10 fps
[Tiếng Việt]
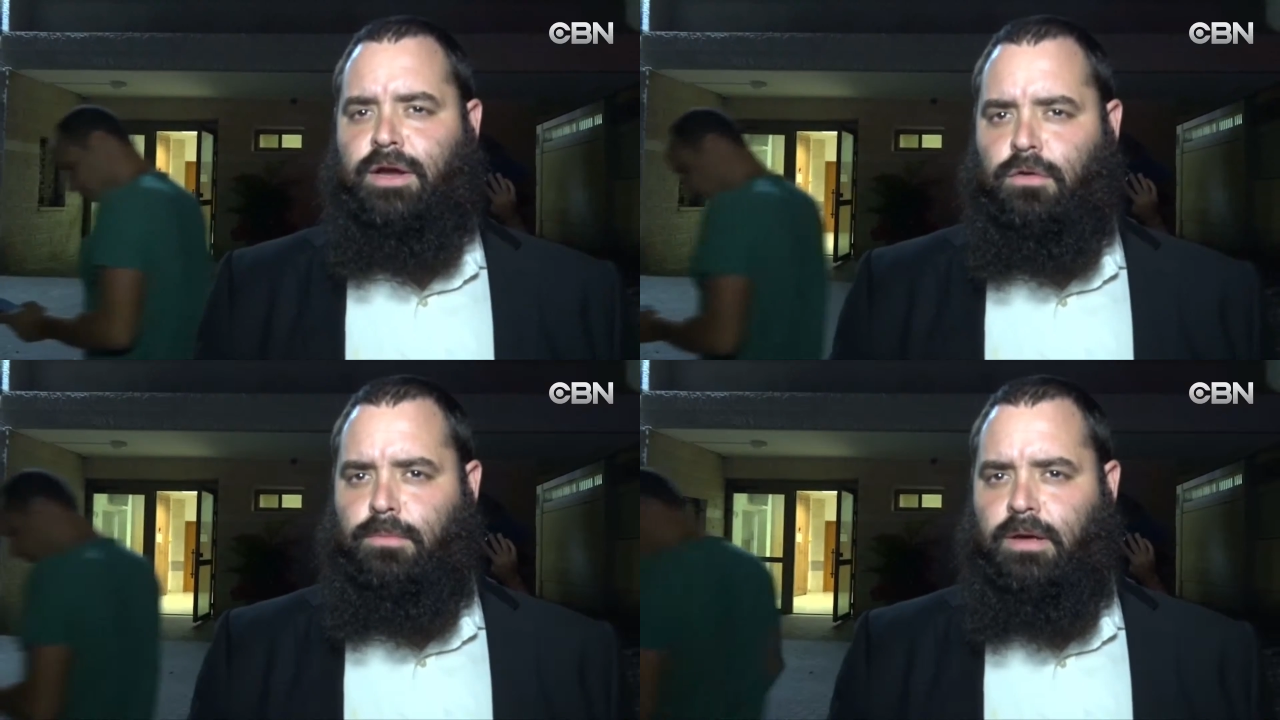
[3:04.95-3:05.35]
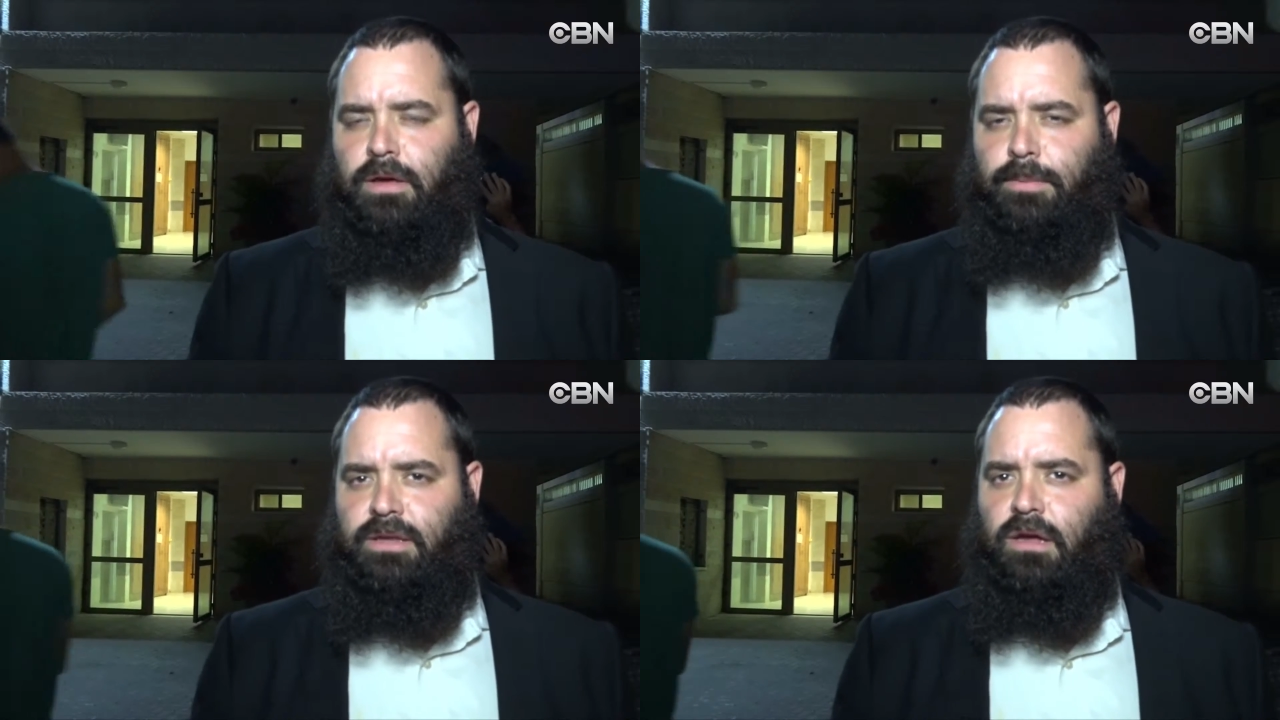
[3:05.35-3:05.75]
của Israel.
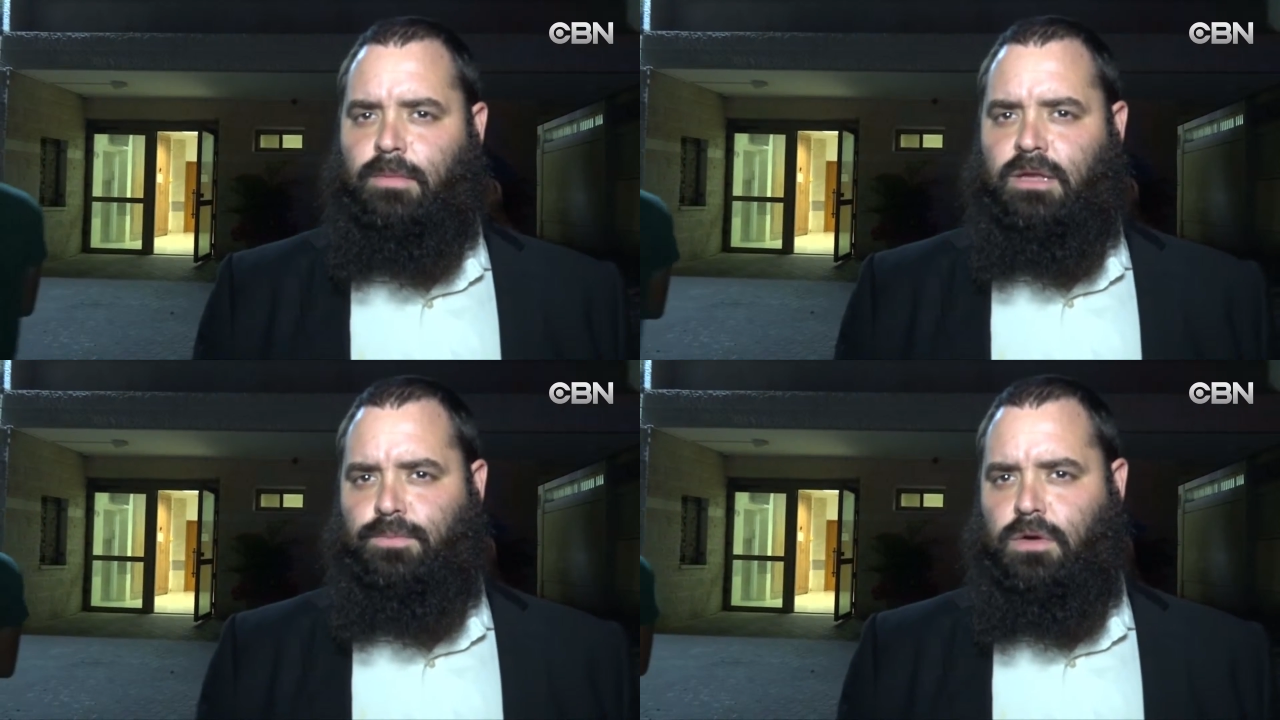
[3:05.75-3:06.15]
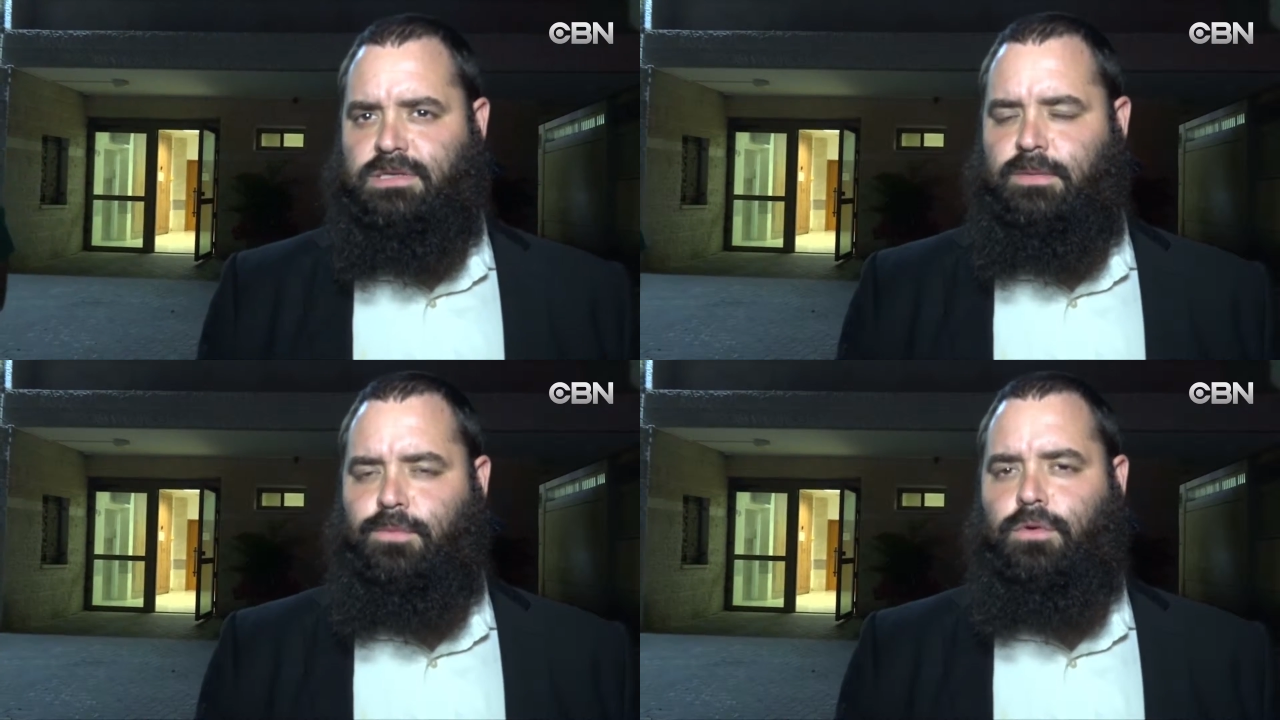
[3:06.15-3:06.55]

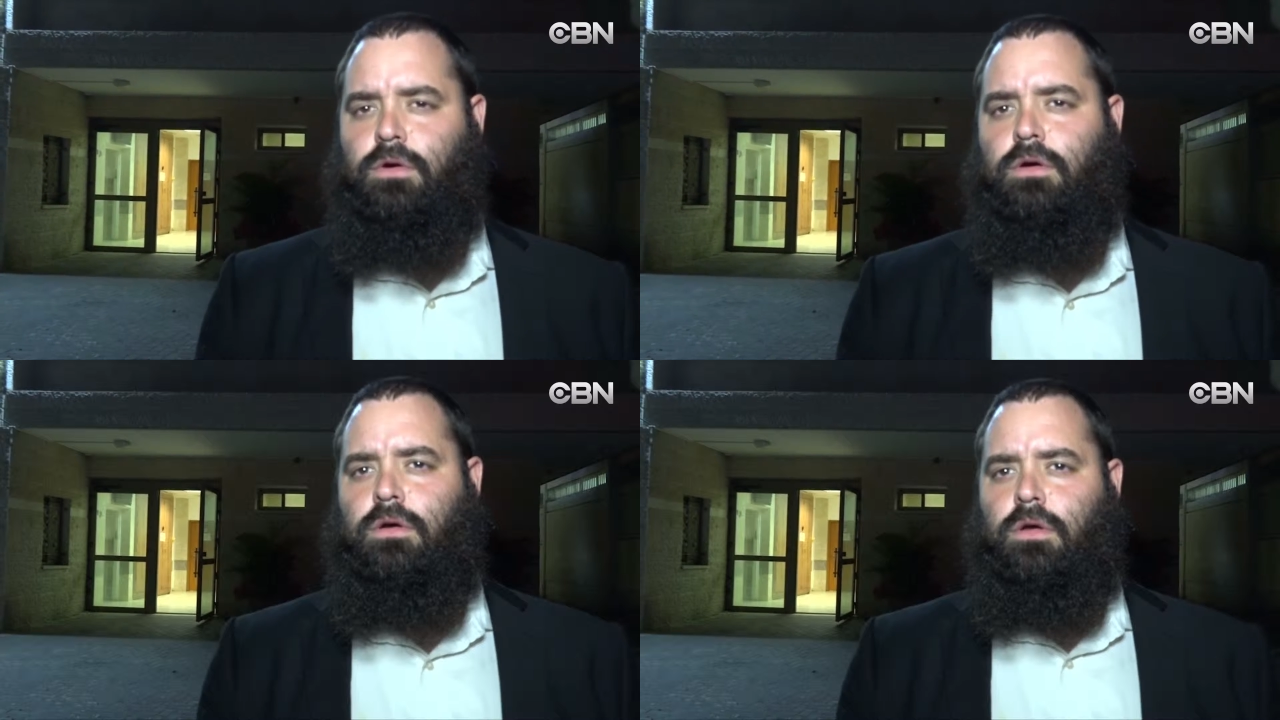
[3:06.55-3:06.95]
Nhằm để đáp trả,